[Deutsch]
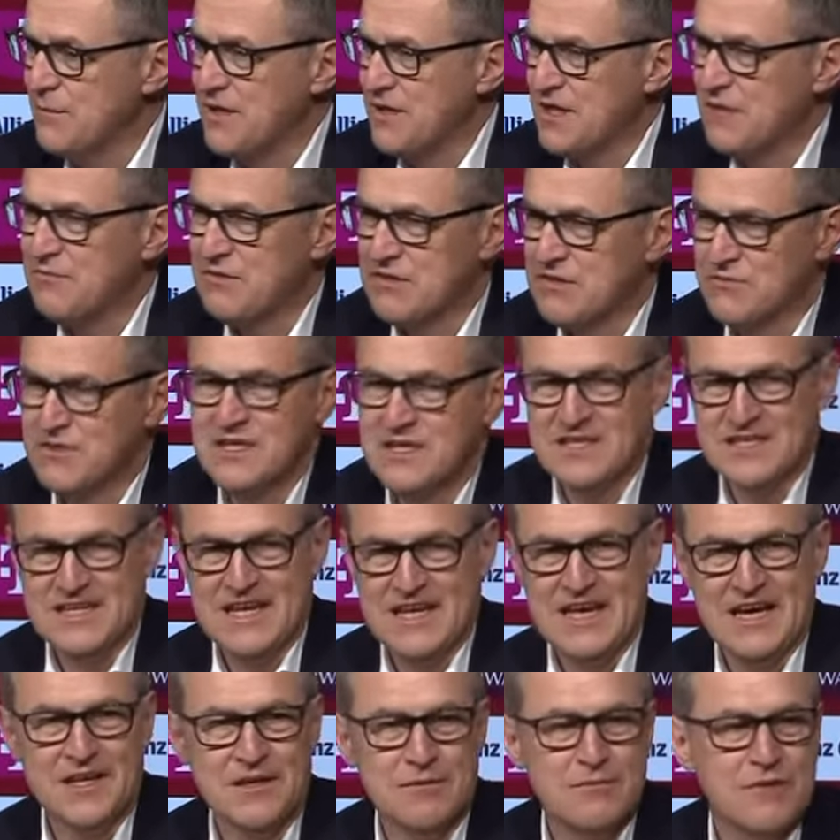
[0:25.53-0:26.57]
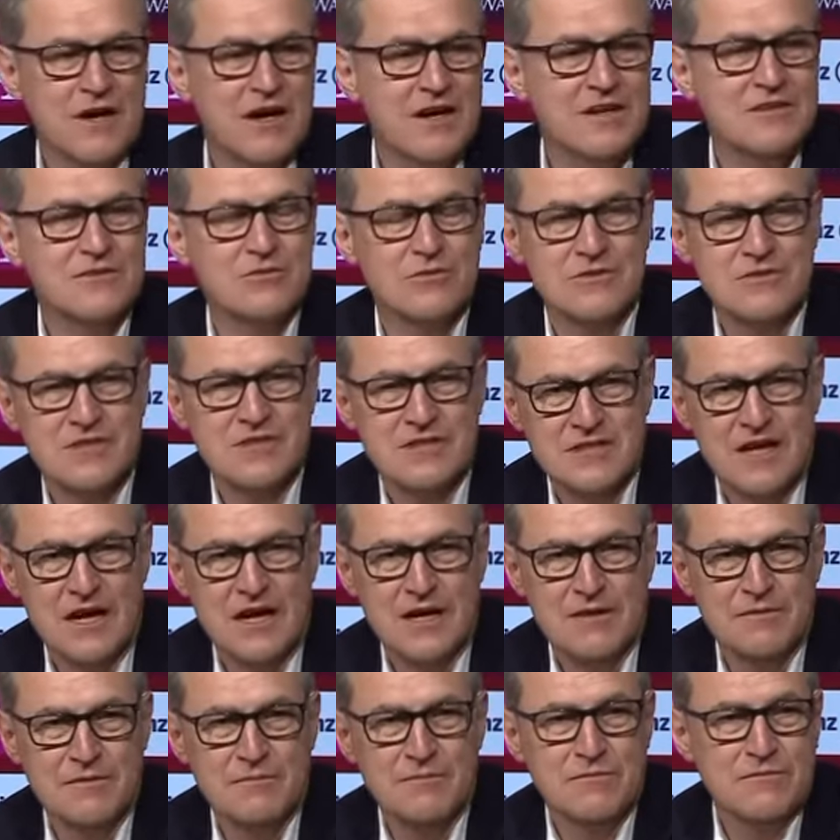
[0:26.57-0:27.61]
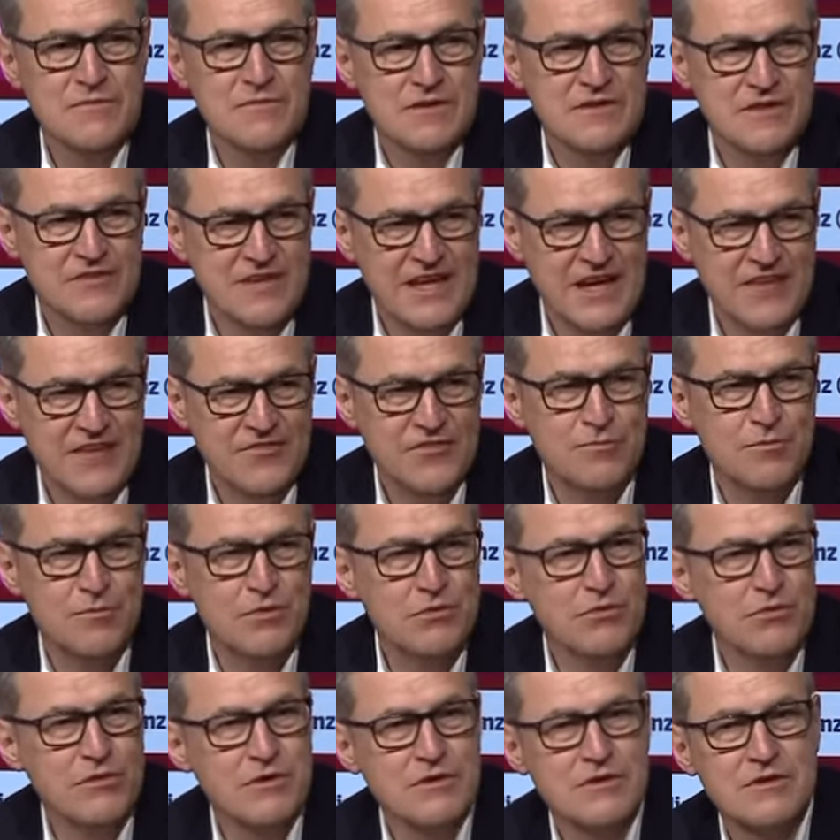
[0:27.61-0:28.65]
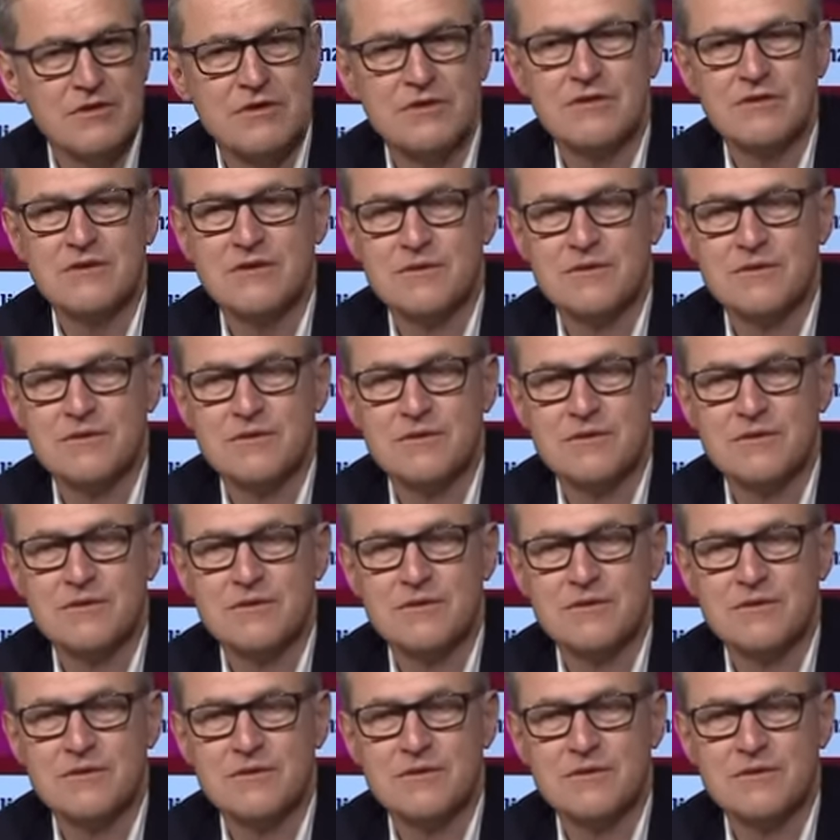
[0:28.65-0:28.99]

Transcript: wenn man etwas wirklich gerne macht und das einem das Herz berührt,